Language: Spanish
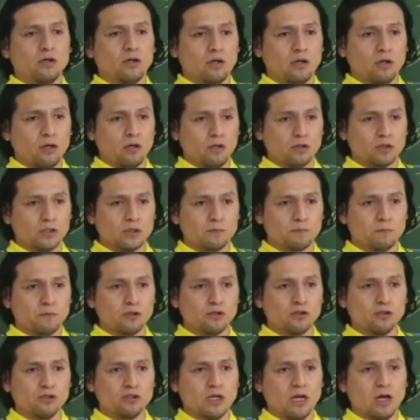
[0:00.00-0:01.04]
los
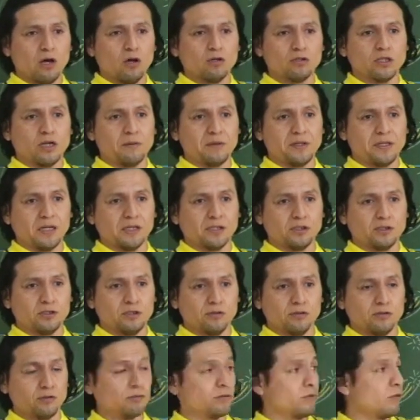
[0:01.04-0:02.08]
esposos a otra
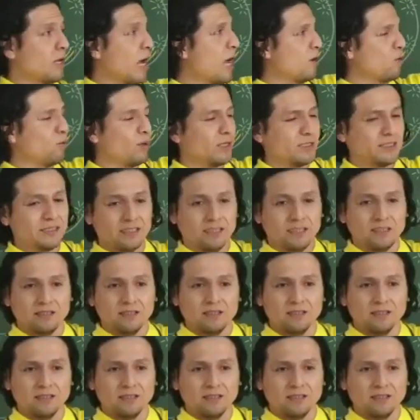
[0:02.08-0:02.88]
habitación, algo así.